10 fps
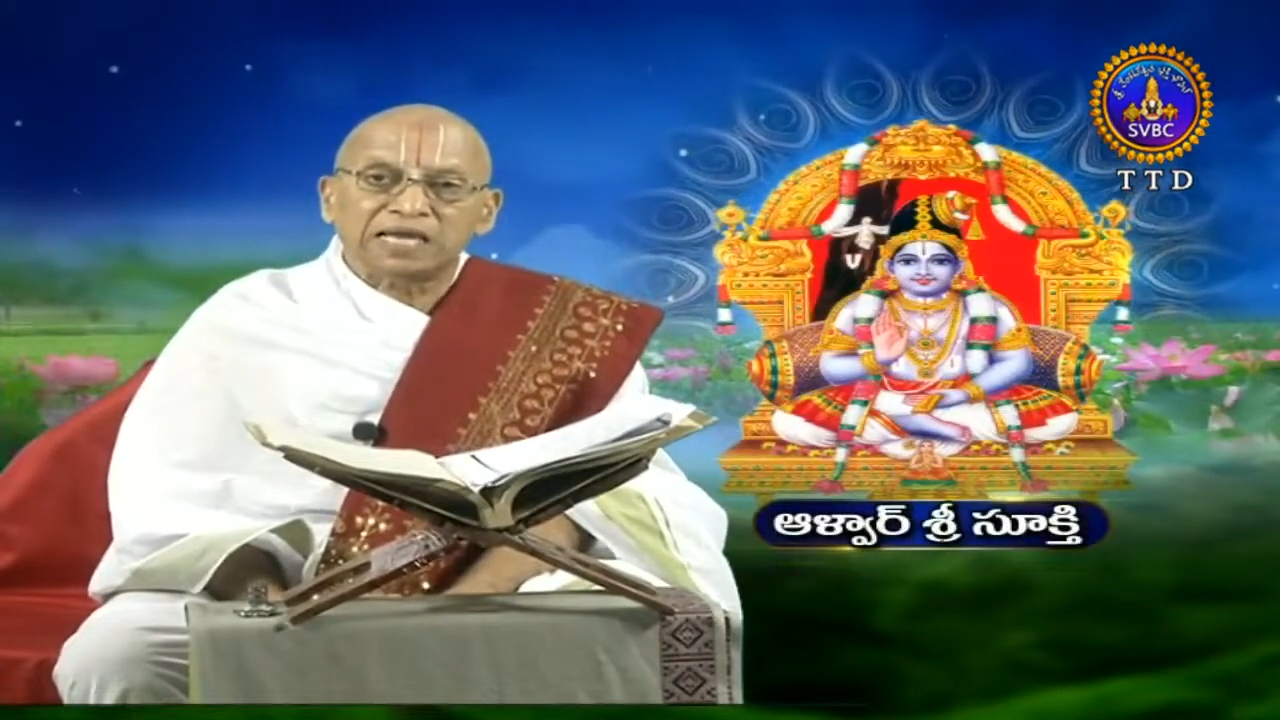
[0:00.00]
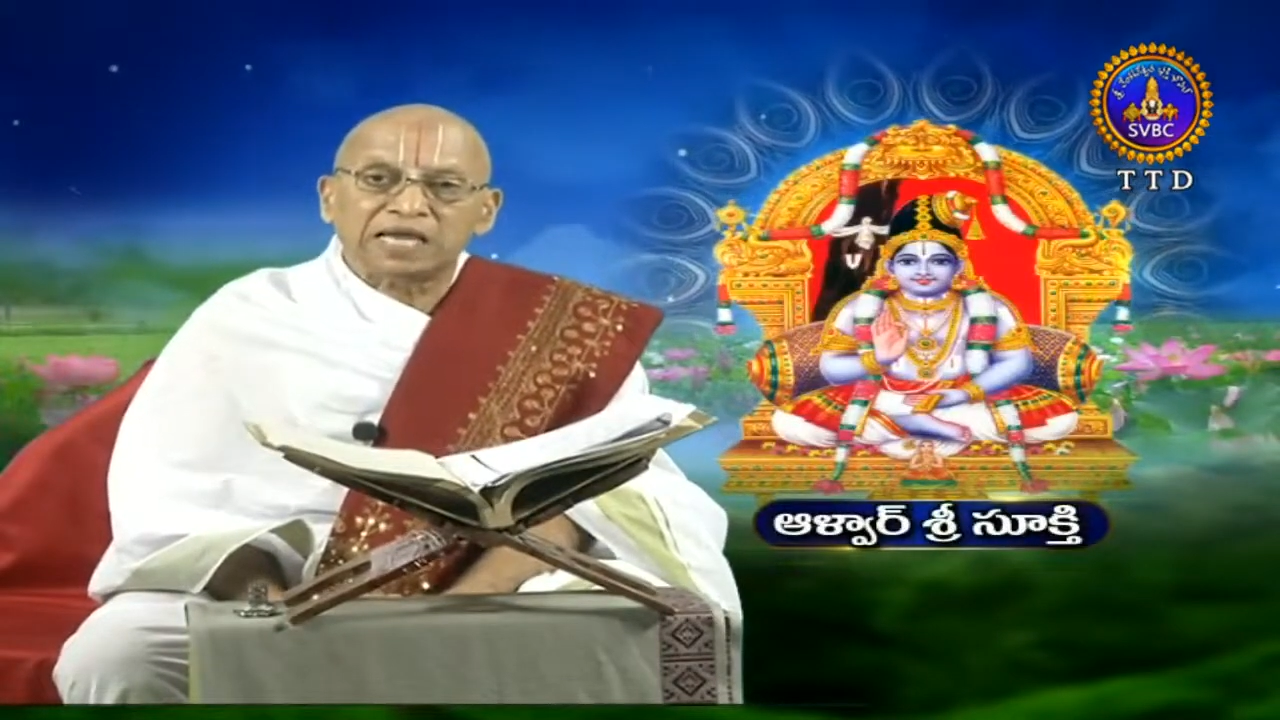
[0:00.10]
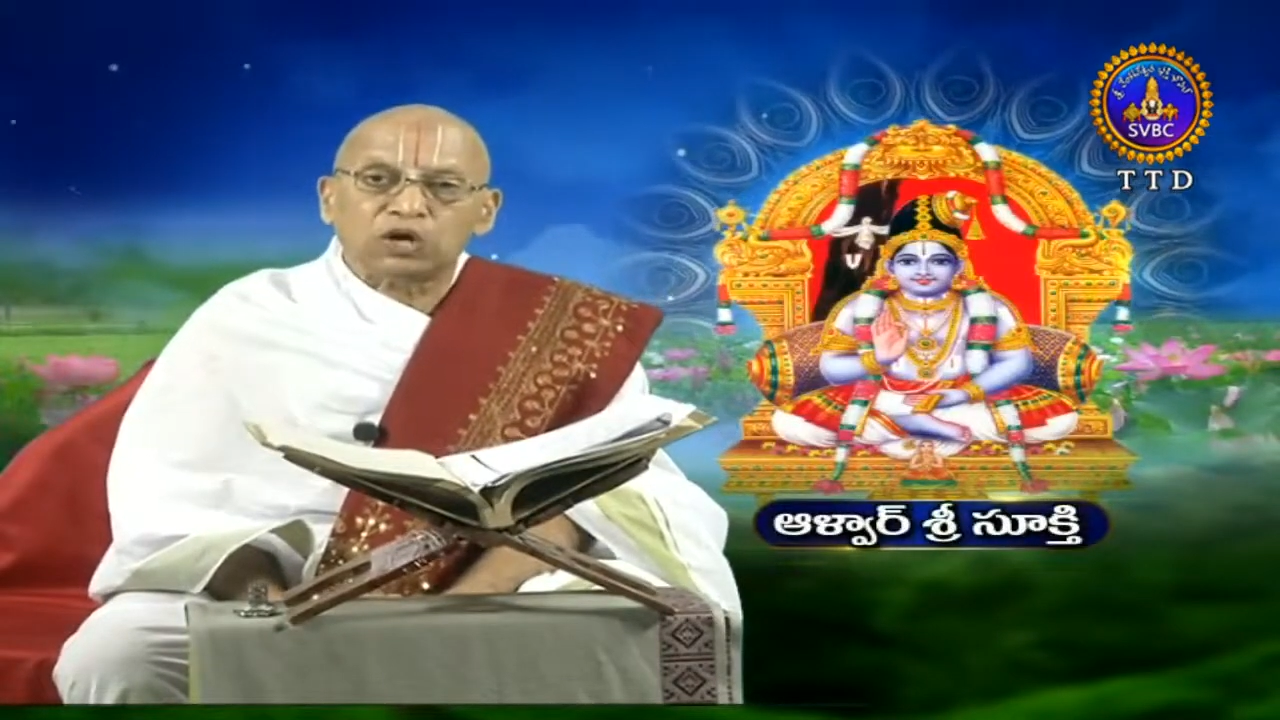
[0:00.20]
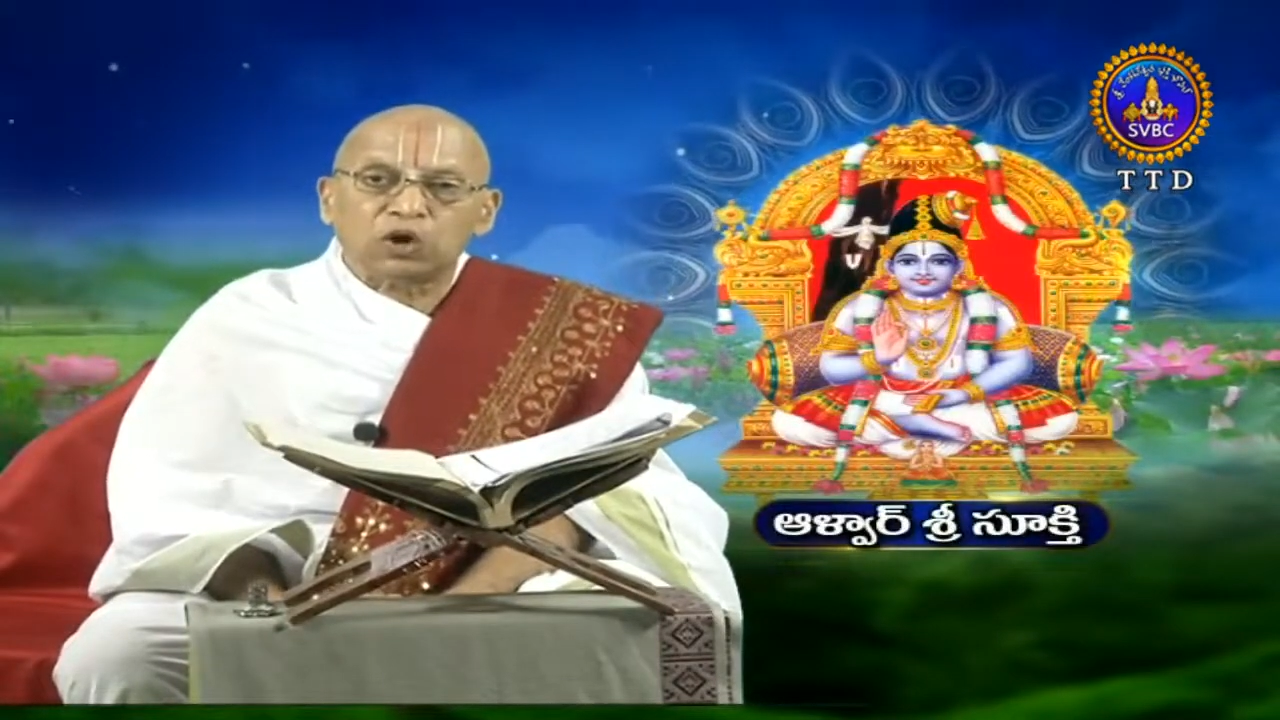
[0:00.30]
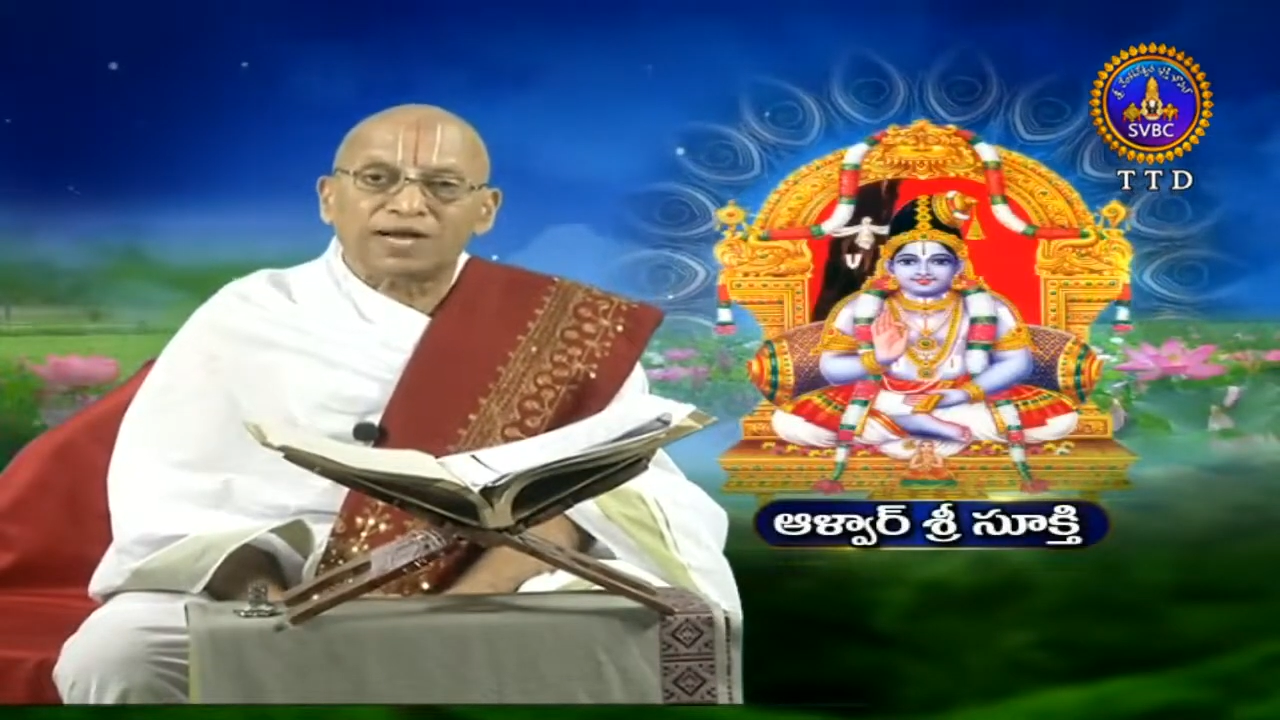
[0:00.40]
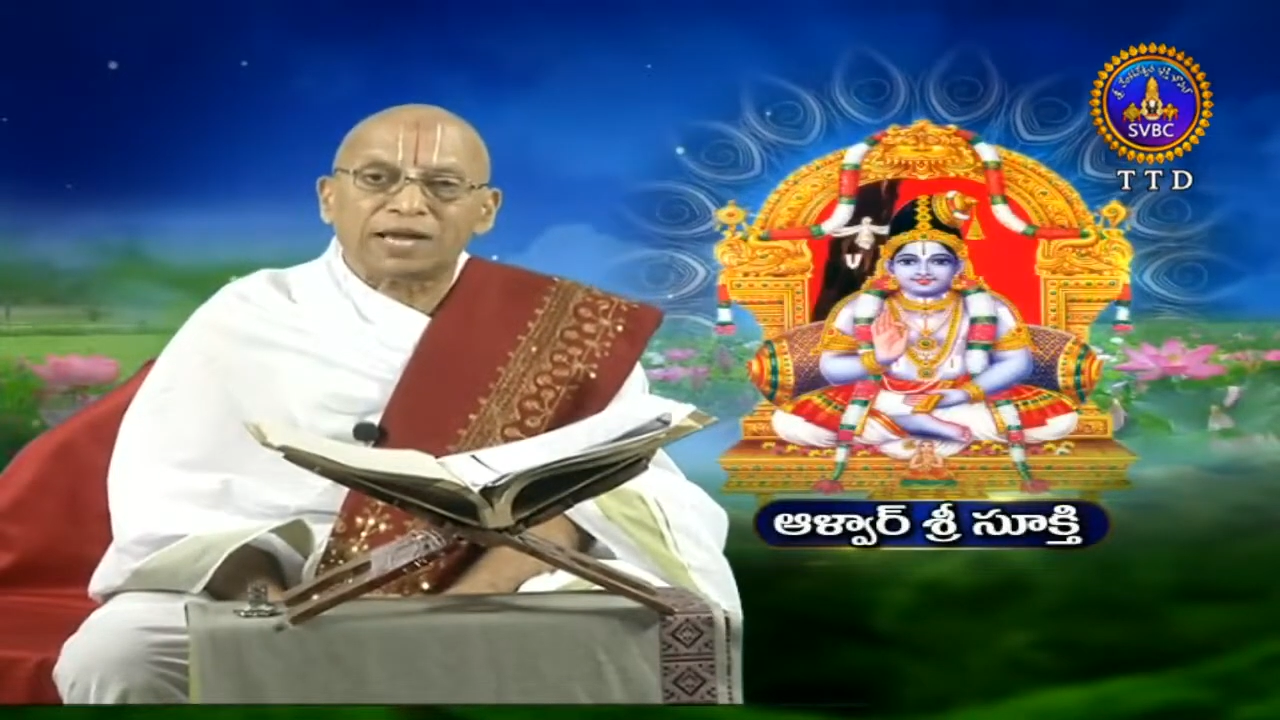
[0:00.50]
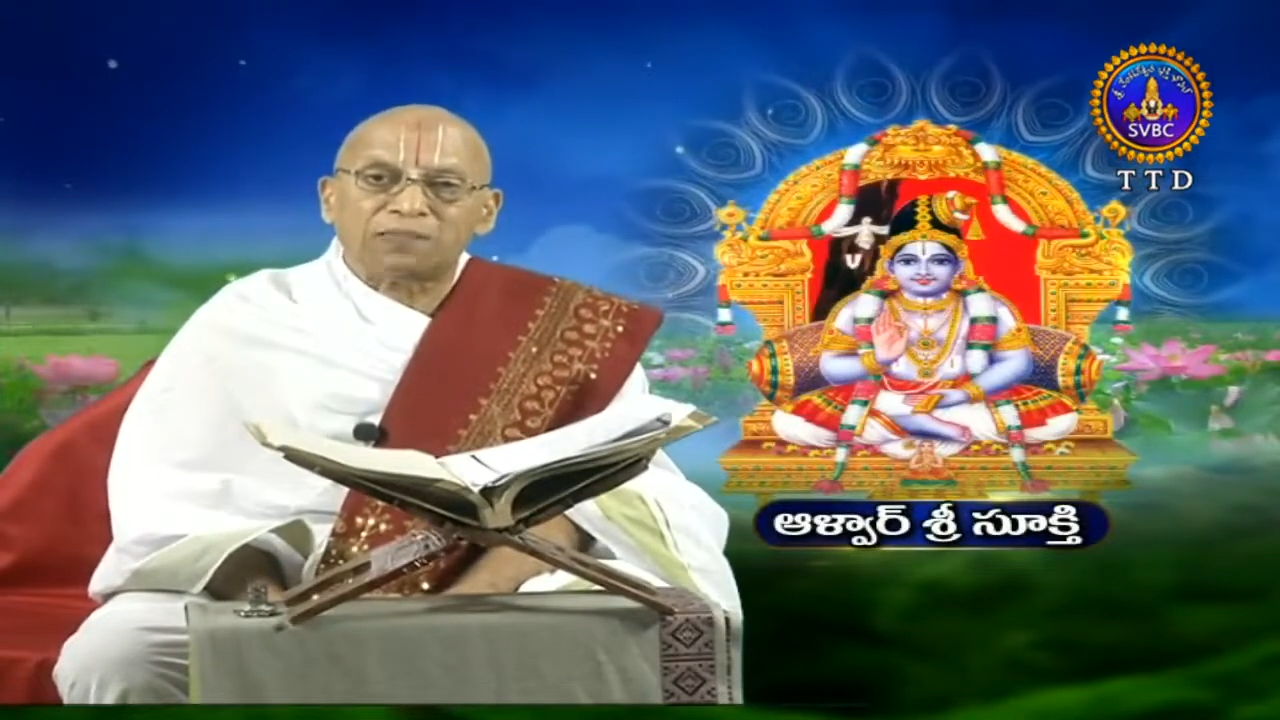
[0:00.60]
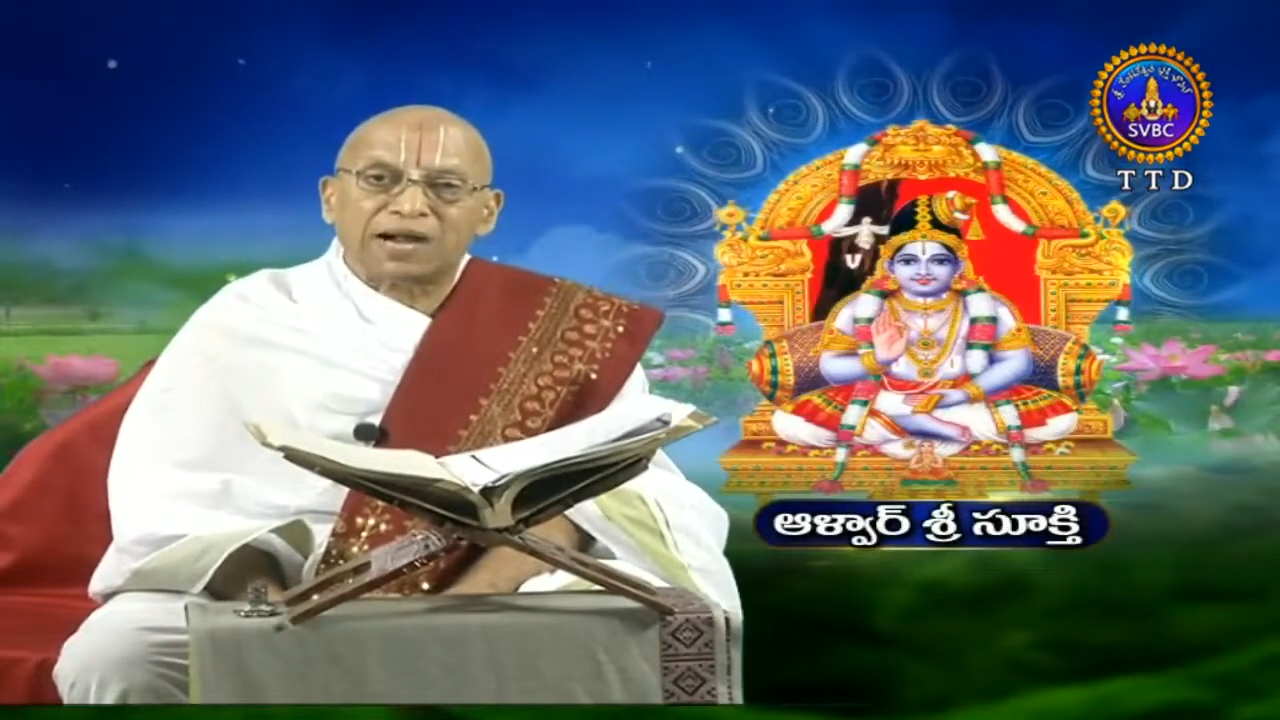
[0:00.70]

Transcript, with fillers: నీ నోటి